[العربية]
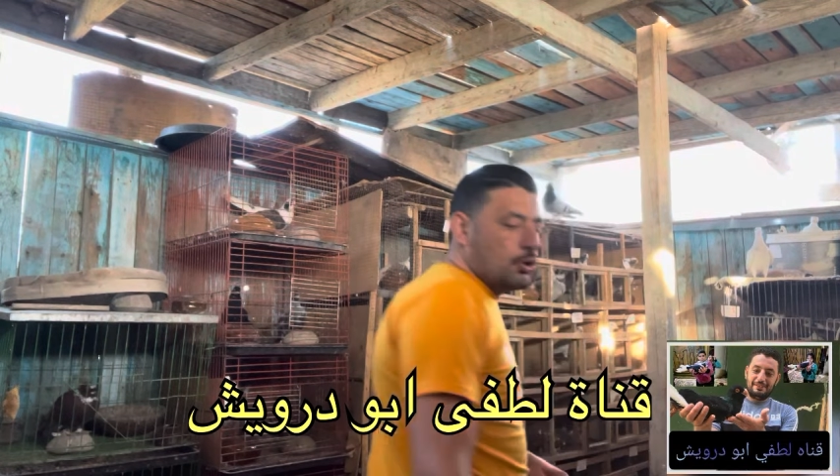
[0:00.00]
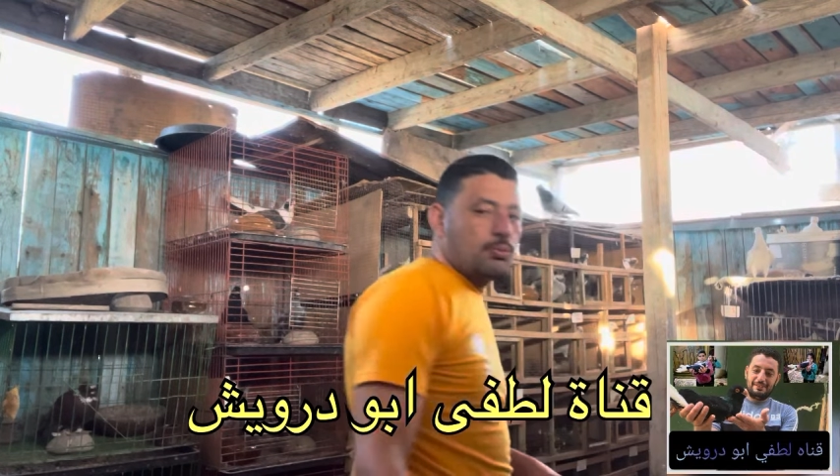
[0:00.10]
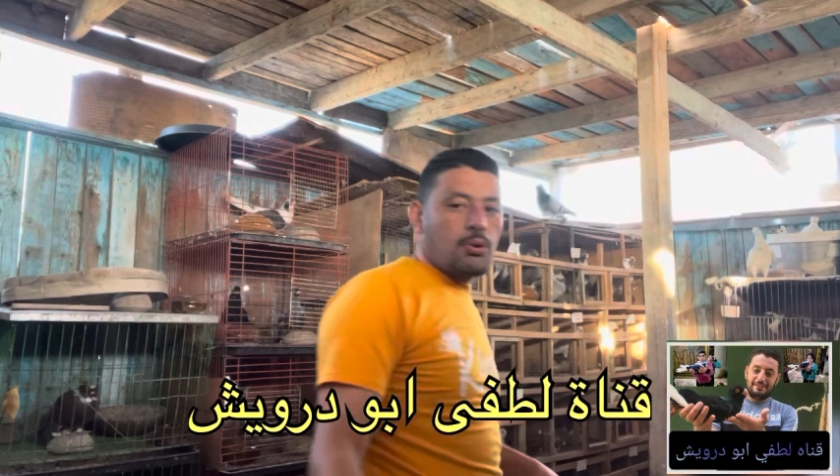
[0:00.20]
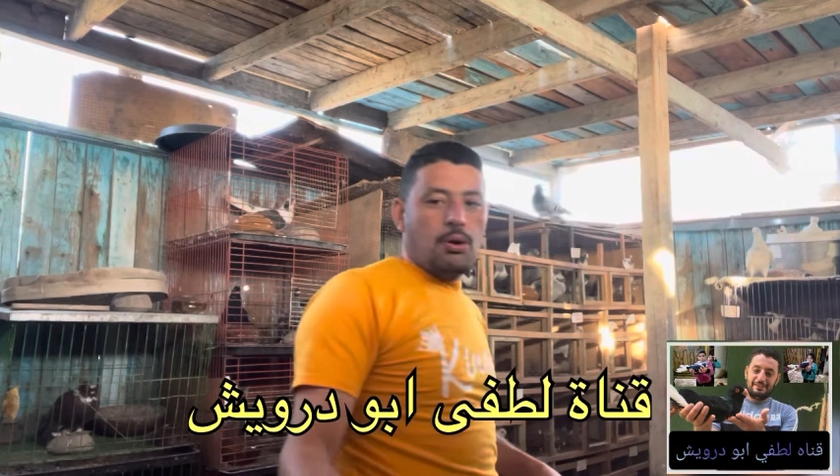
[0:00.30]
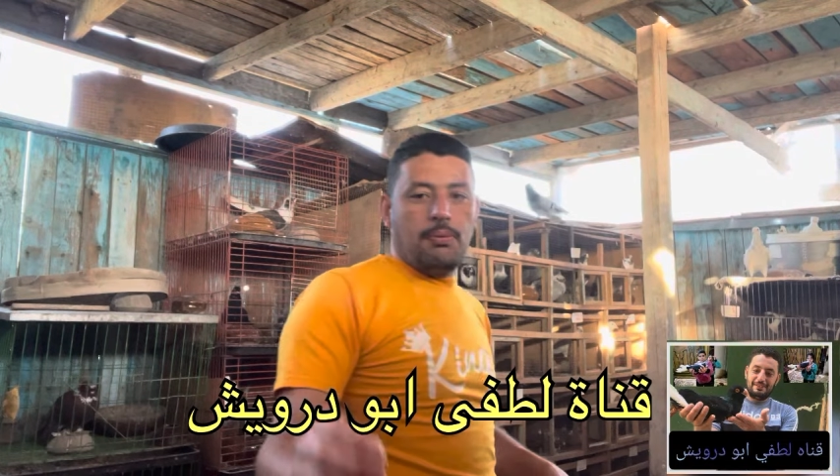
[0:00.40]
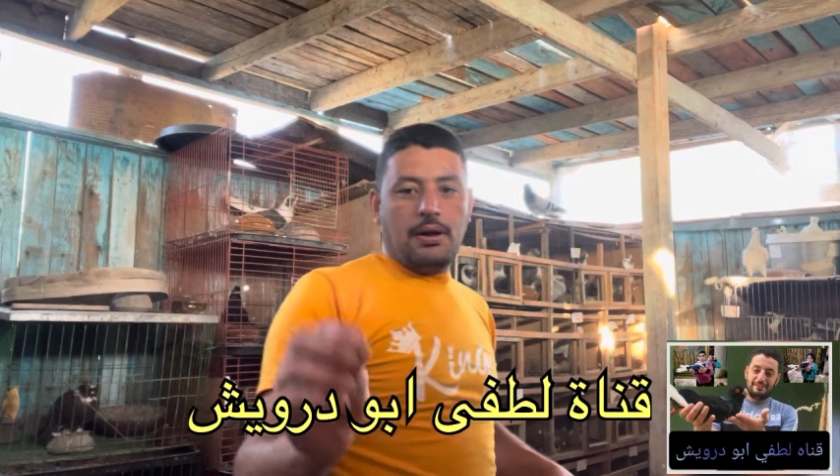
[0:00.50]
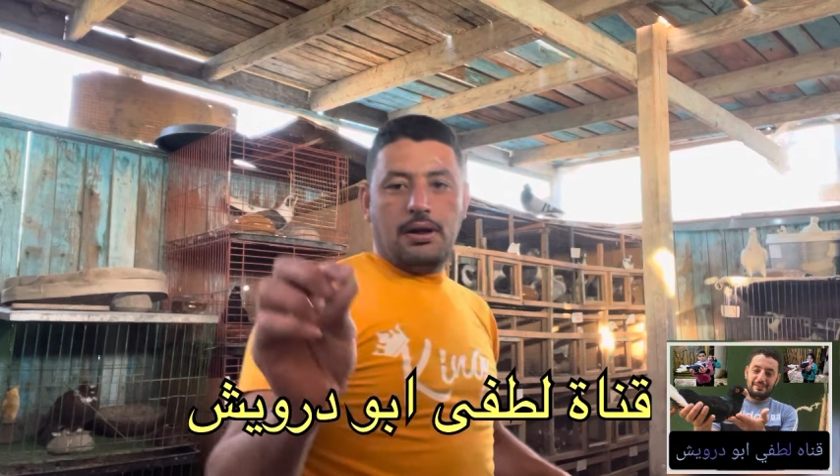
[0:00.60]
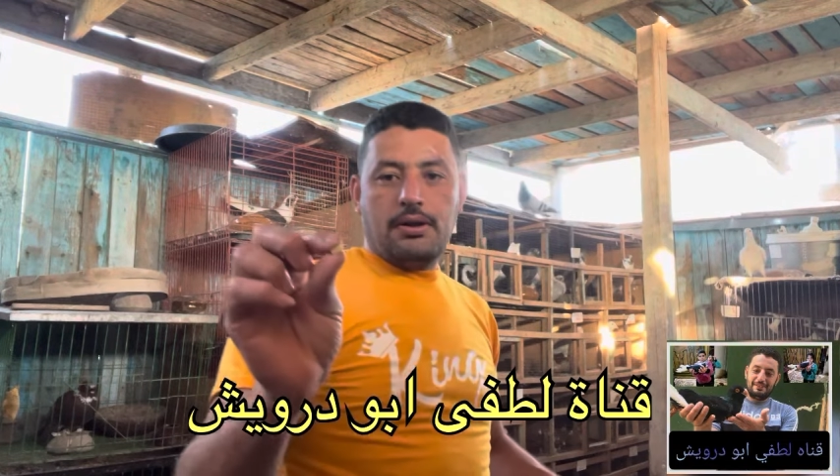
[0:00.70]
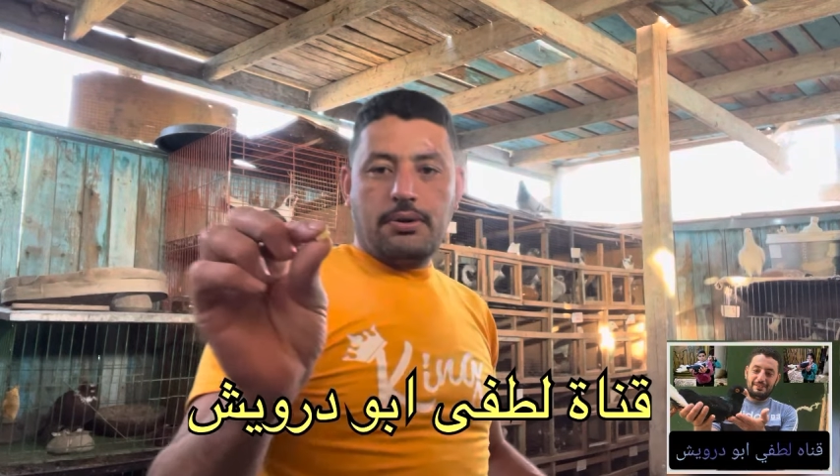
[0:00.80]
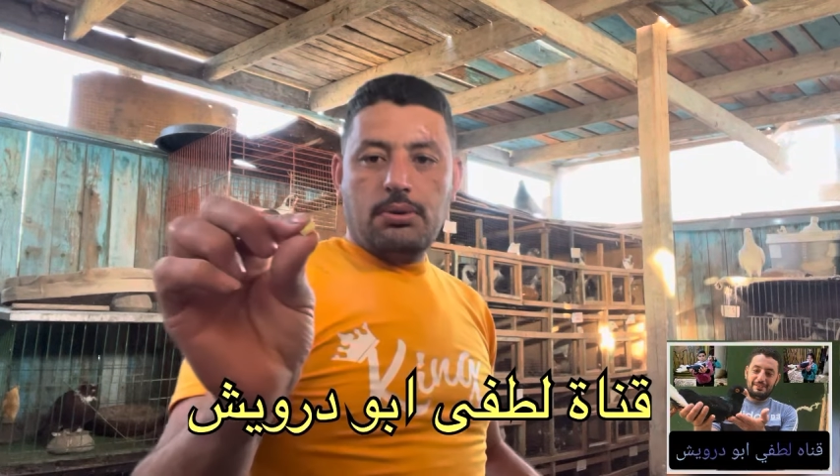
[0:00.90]
يوم ربع
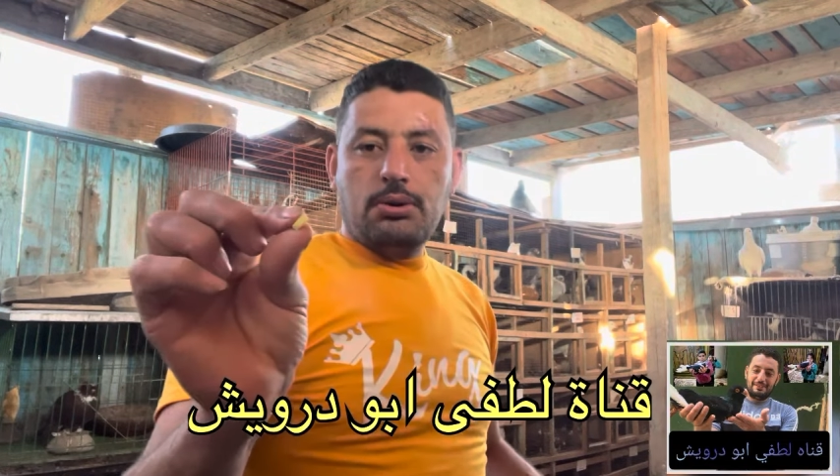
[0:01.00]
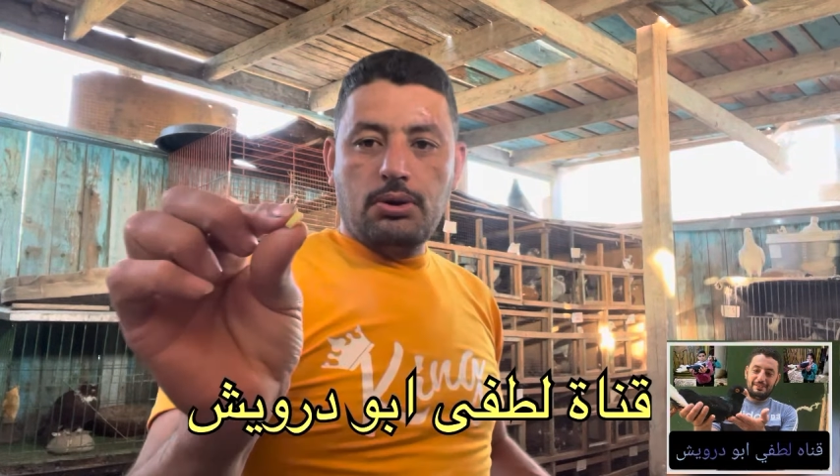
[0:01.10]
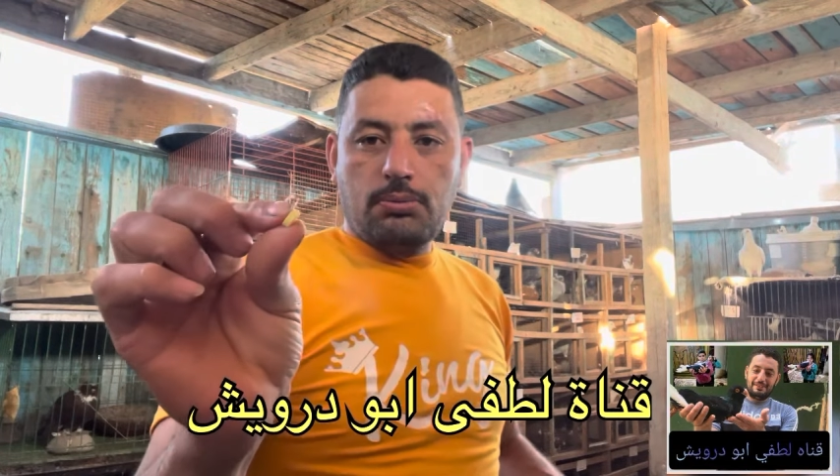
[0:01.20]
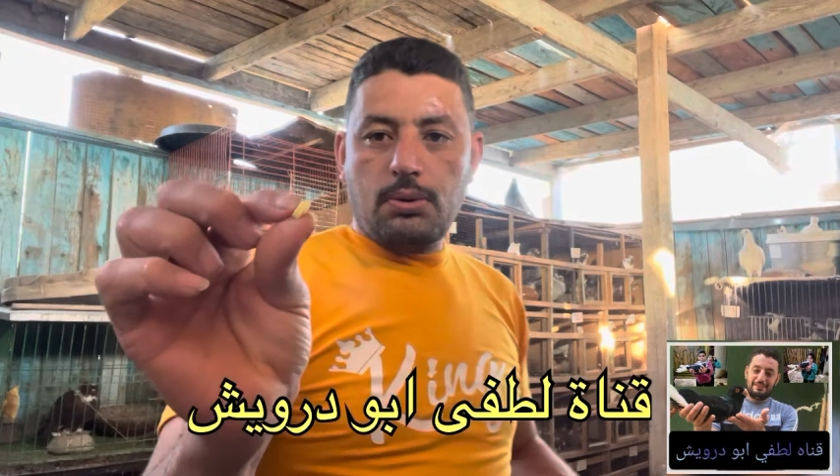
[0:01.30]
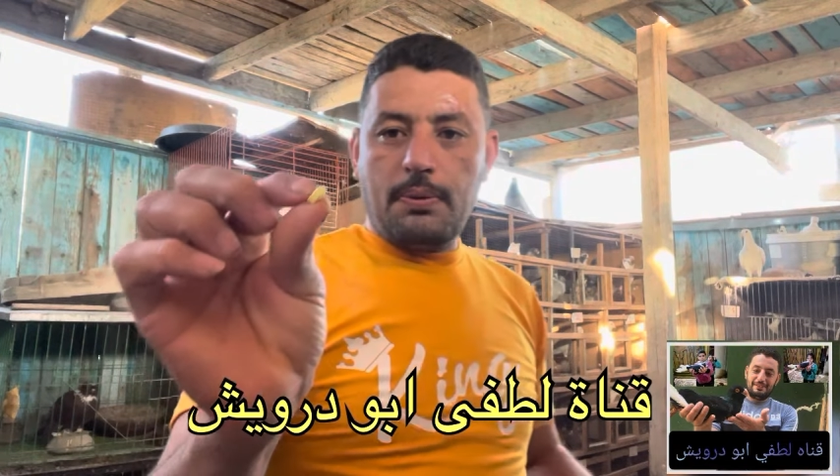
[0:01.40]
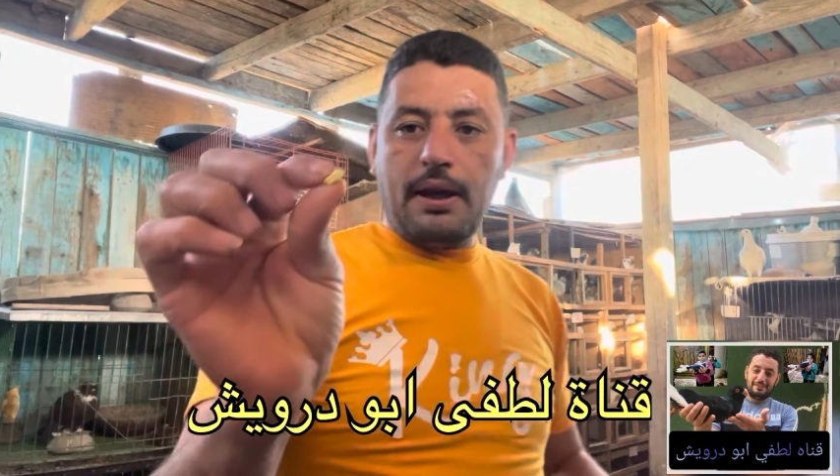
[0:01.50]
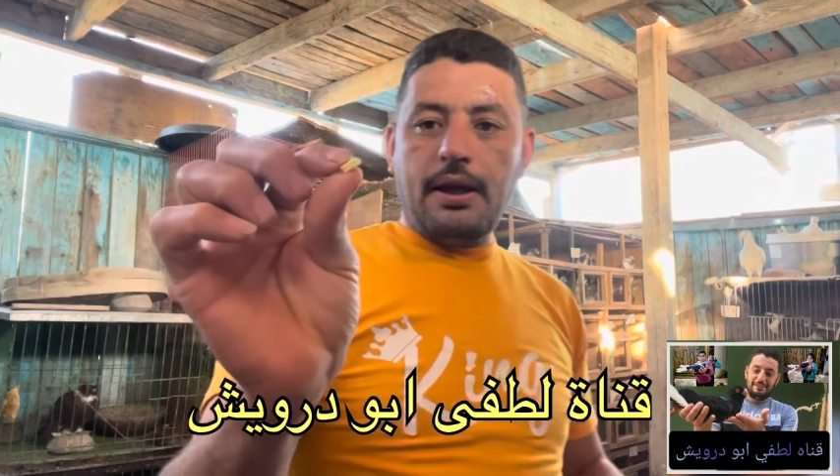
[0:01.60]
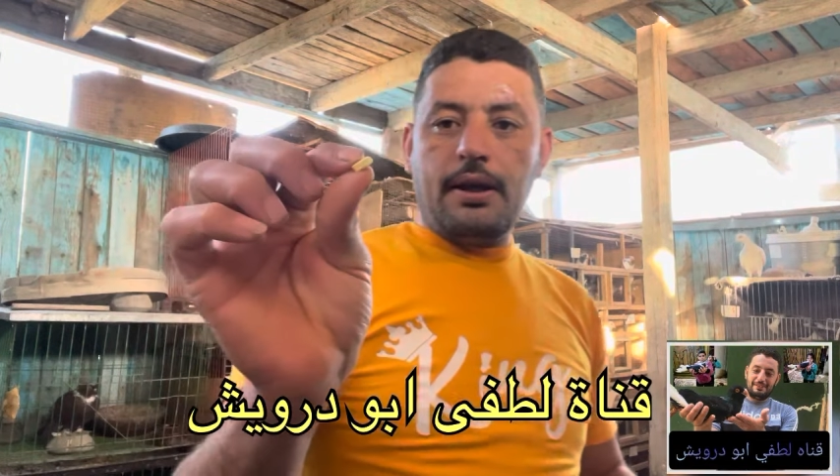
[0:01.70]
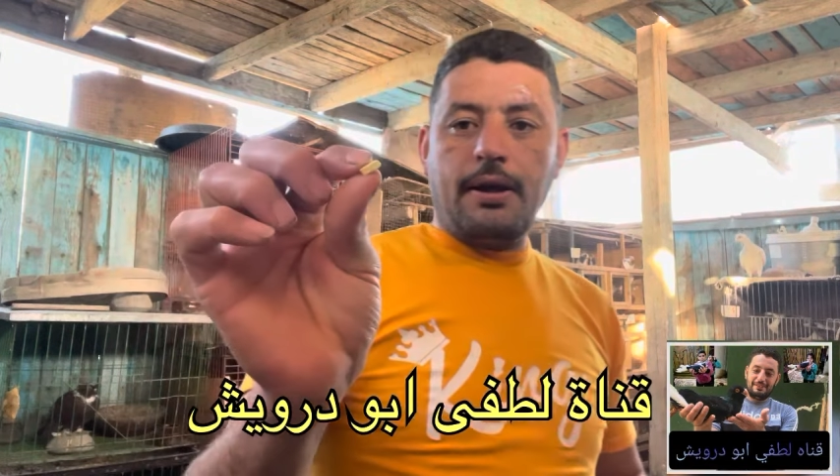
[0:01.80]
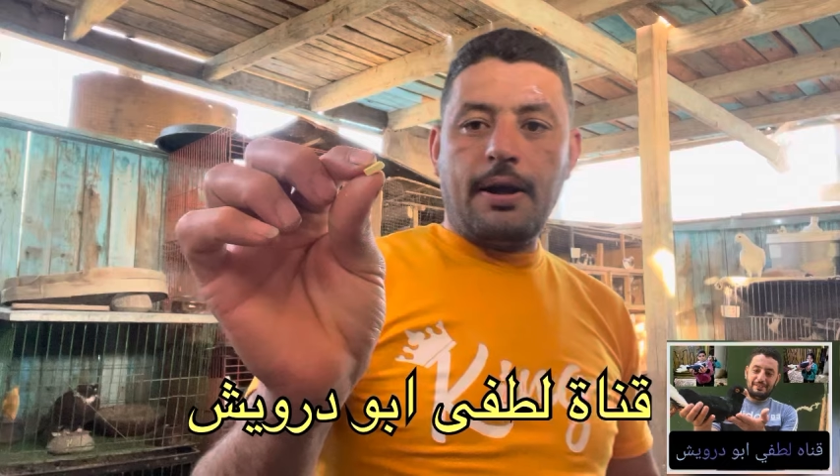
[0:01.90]
كل يوم ربع
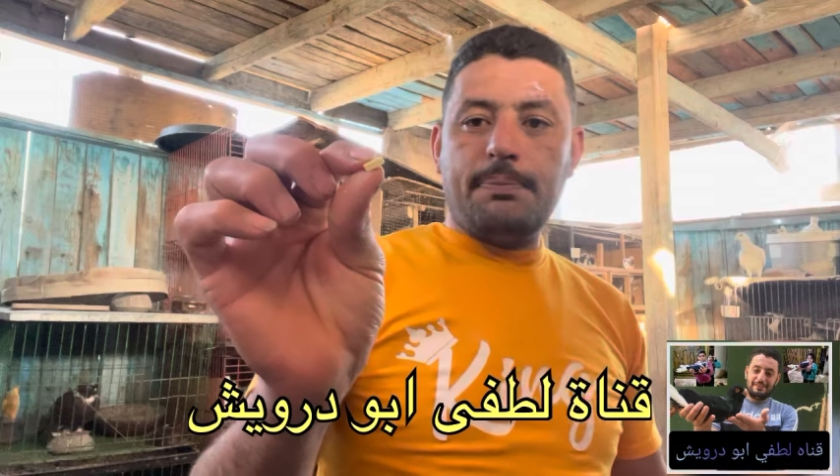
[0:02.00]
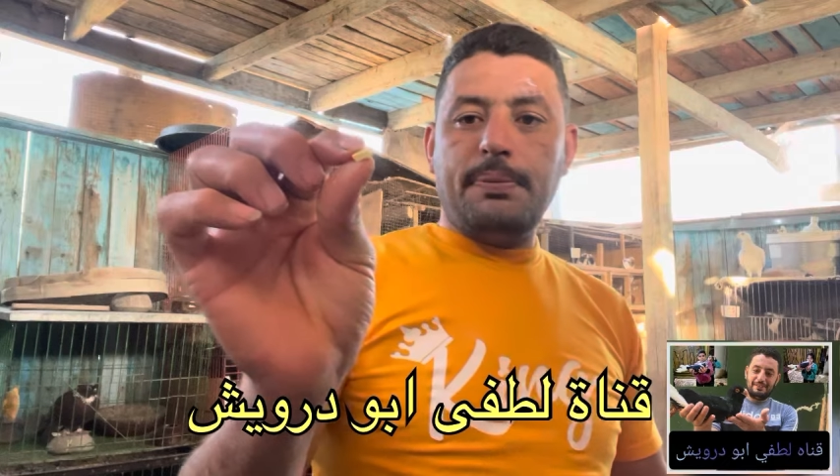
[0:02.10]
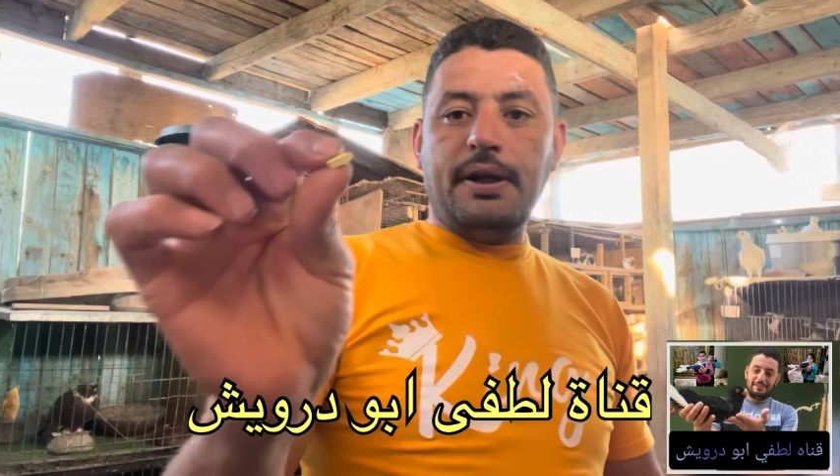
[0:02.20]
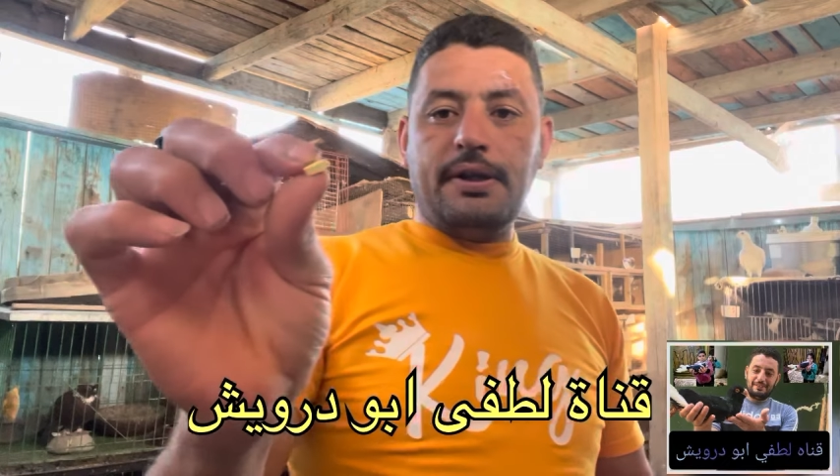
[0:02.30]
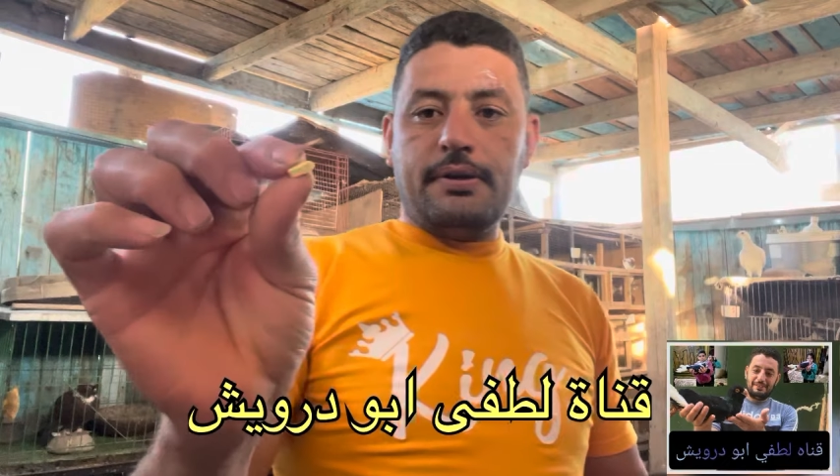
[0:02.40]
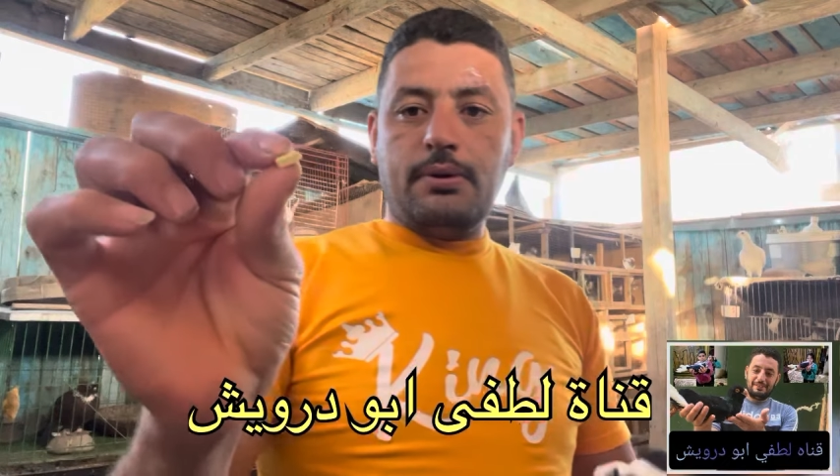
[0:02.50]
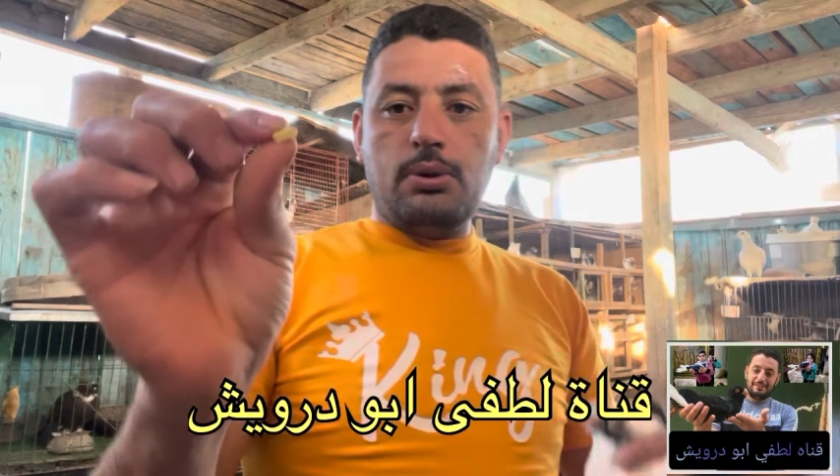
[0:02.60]
ايه حبايه